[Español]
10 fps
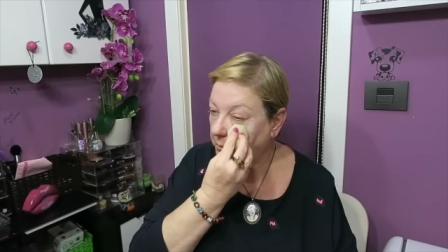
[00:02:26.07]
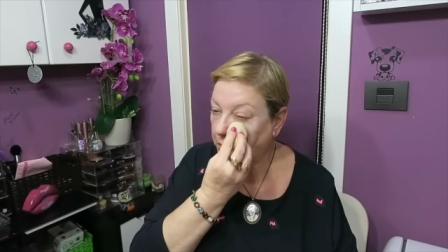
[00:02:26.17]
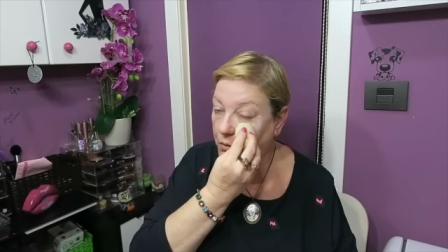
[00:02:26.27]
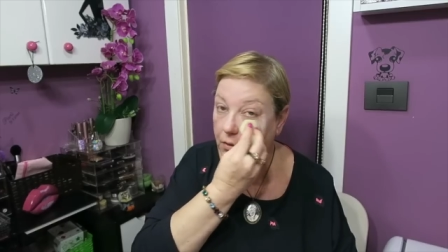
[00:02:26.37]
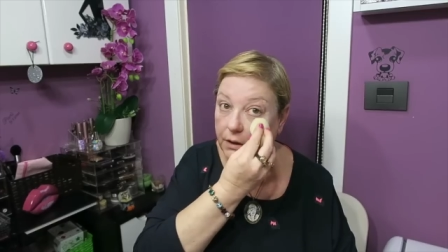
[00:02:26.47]

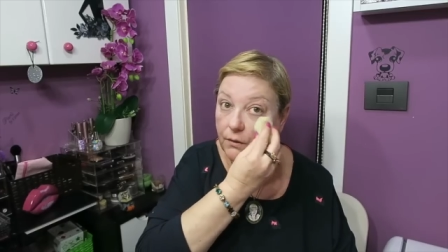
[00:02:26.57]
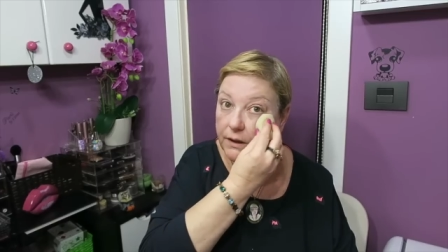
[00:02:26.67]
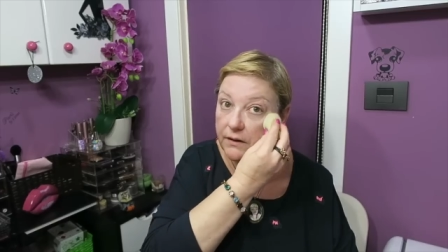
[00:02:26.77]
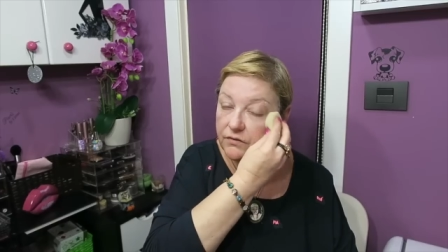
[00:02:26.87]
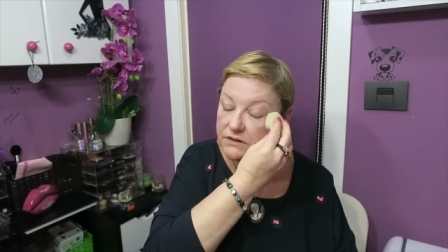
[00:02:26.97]
Yo creo
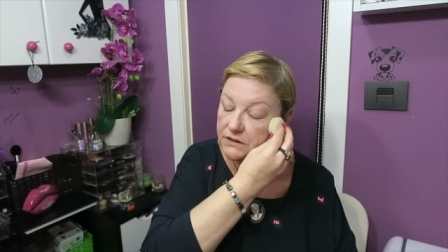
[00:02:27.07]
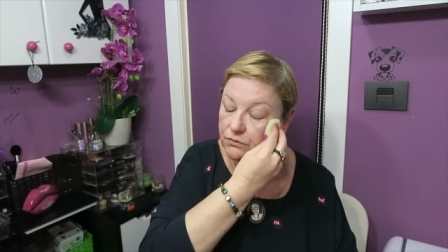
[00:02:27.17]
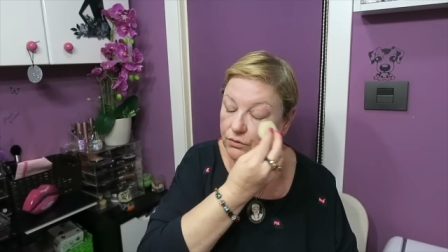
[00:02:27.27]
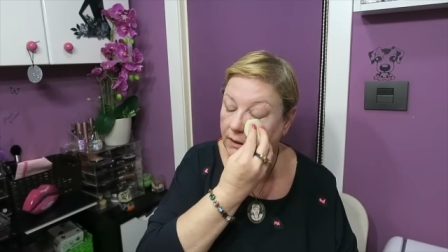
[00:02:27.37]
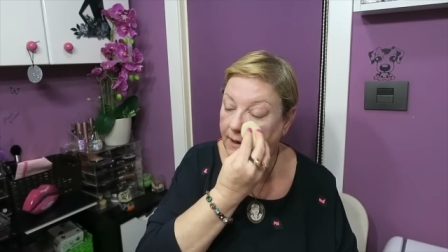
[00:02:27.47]
que
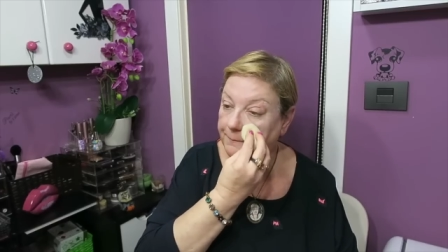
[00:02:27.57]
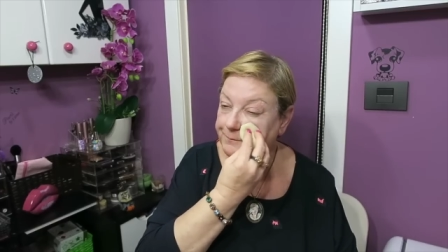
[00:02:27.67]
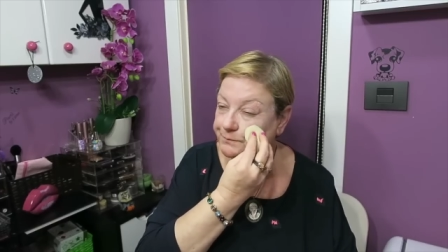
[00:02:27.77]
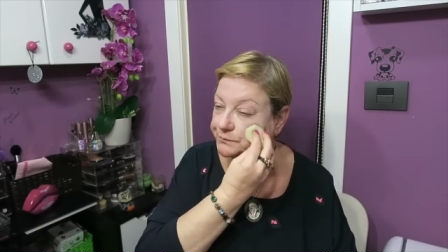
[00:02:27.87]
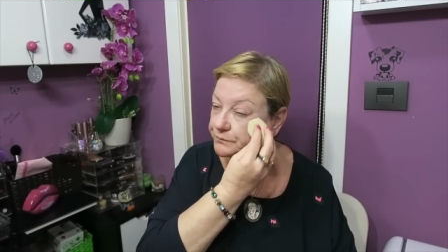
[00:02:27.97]
necesito ya
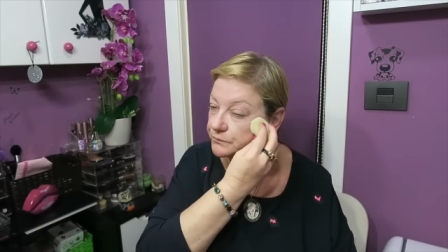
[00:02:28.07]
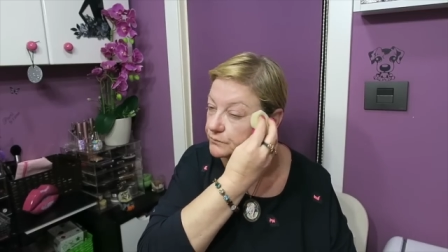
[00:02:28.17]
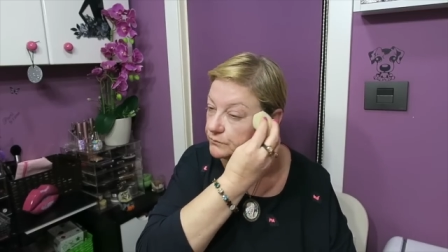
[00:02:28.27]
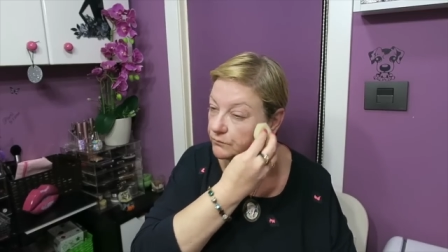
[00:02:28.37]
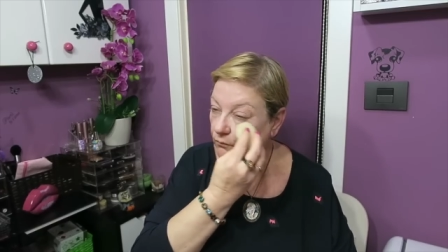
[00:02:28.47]

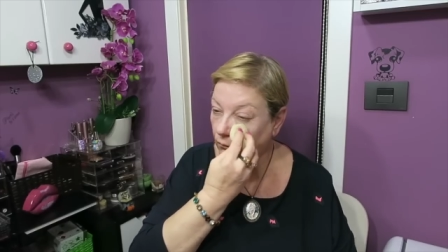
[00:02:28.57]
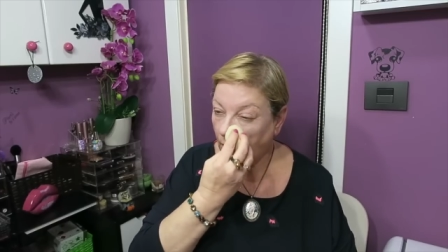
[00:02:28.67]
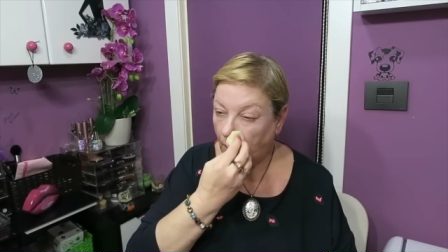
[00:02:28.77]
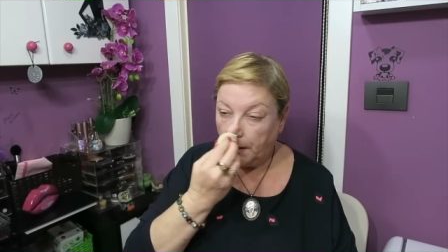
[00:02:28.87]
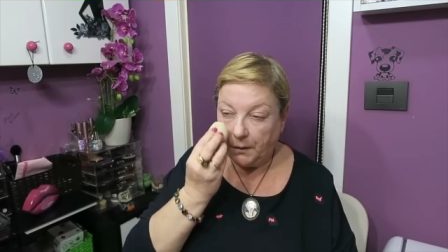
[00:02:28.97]

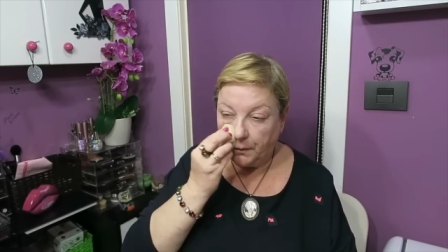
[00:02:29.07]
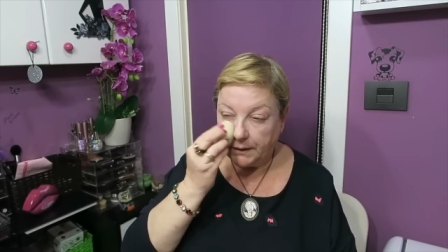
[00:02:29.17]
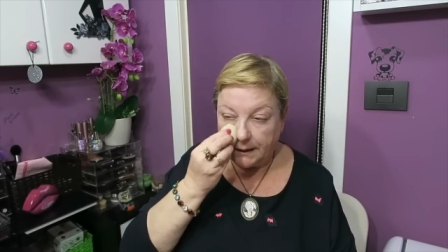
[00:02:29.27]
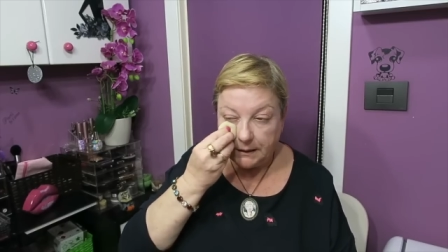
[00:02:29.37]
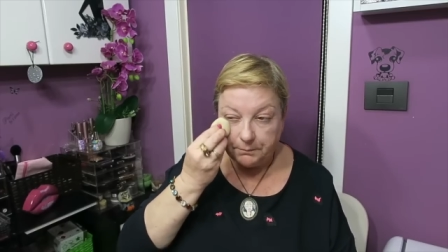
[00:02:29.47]

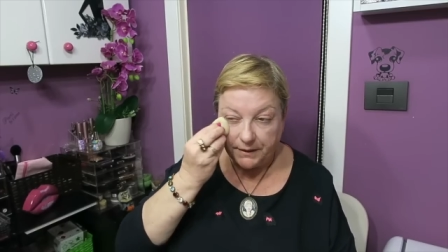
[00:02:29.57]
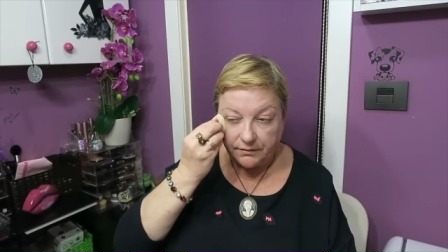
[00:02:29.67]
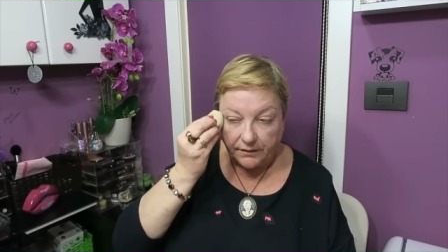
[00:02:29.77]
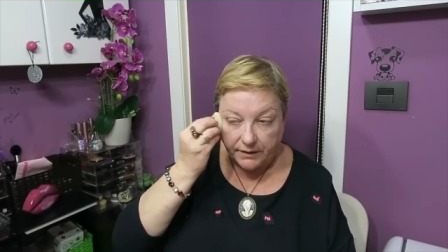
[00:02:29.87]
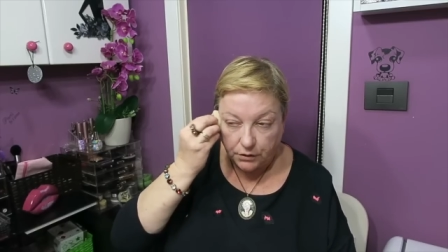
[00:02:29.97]
una
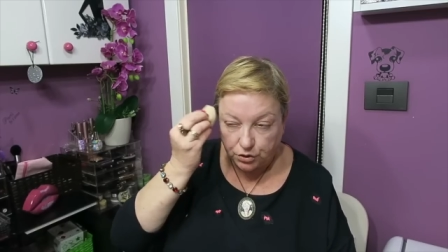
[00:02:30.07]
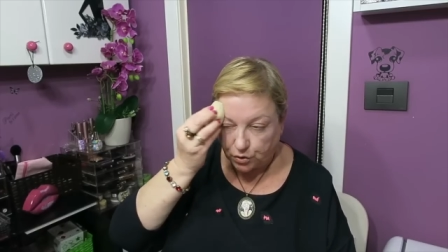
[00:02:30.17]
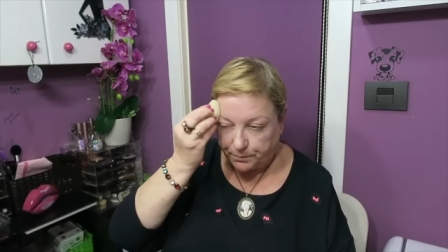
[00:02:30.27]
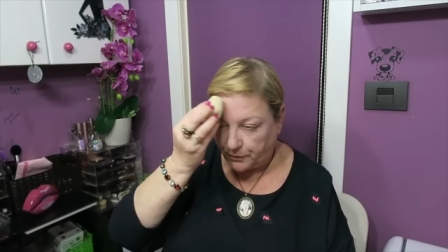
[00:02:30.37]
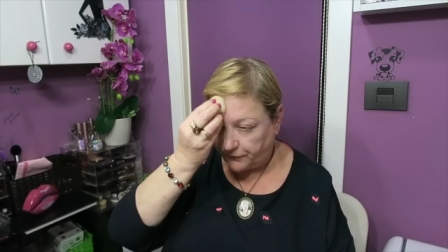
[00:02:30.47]
limpieza de
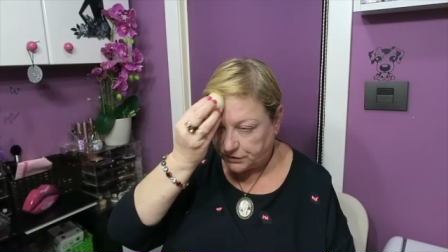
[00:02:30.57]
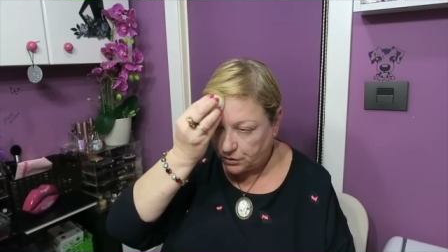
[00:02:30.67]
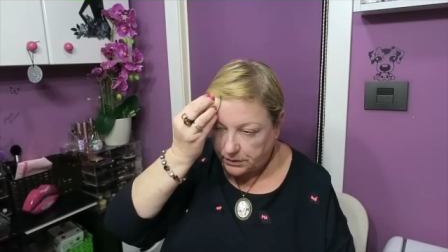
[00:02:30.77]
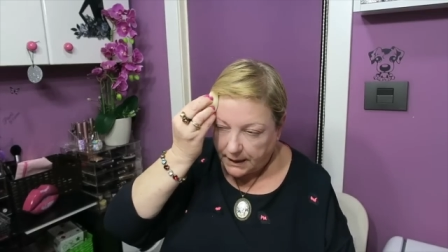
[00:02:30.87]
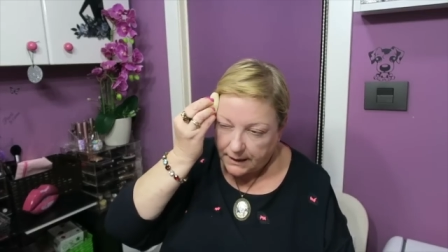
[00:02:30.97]
rostro
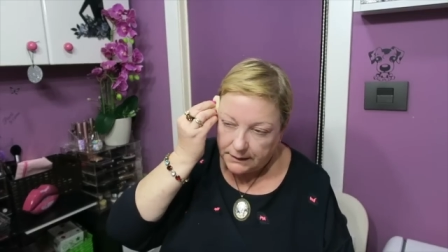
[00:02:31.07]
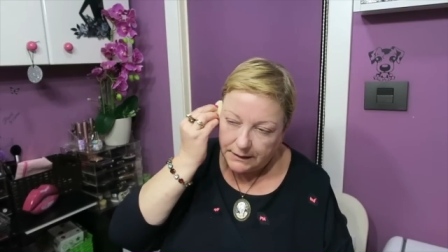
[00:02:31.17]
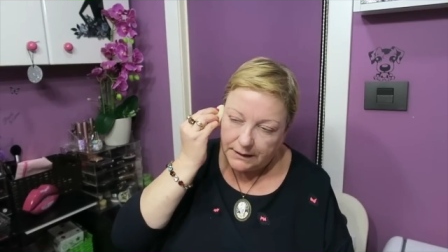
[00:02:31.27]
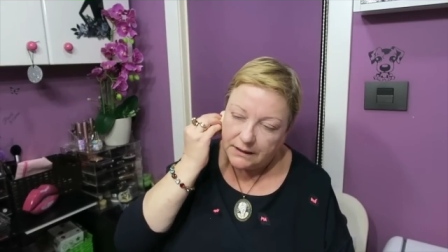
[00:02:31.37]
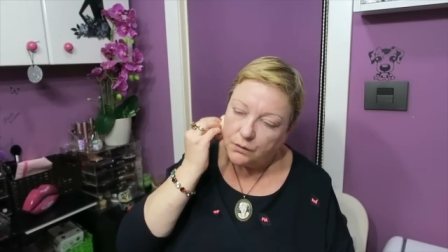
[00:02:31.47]
profesional
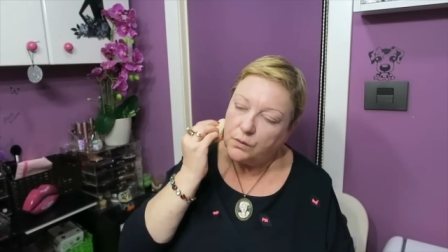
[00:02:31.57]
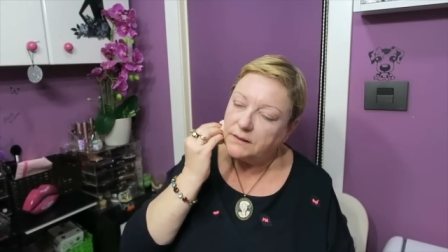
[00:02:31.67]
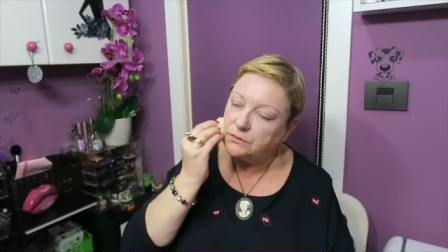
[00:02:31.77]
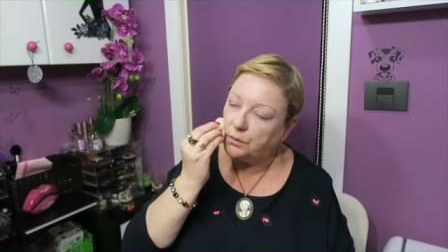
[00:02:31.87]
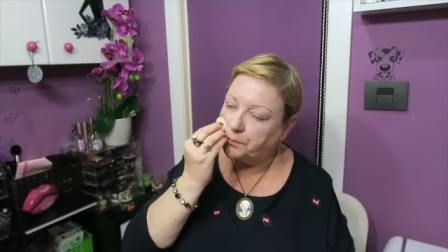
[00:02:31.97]
y en
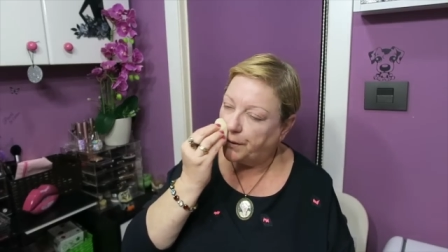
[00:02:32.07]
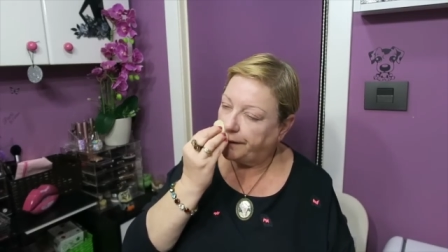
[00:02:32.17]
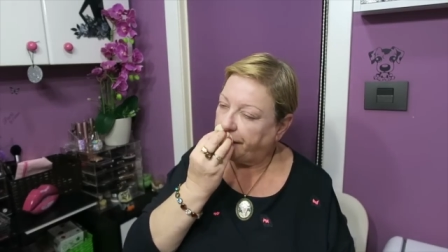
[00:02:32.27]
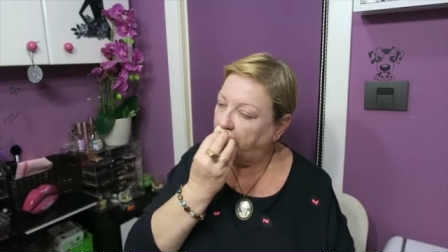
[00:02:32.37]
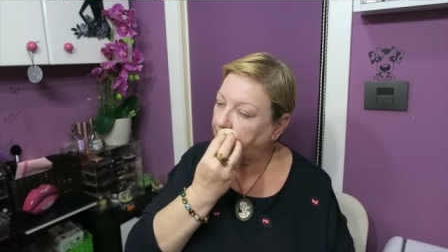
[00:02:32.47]
cuanto
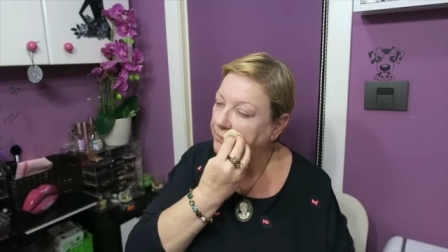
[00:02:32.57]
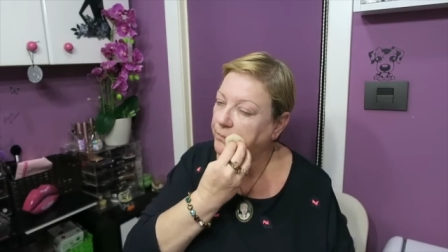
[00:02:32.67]
pueda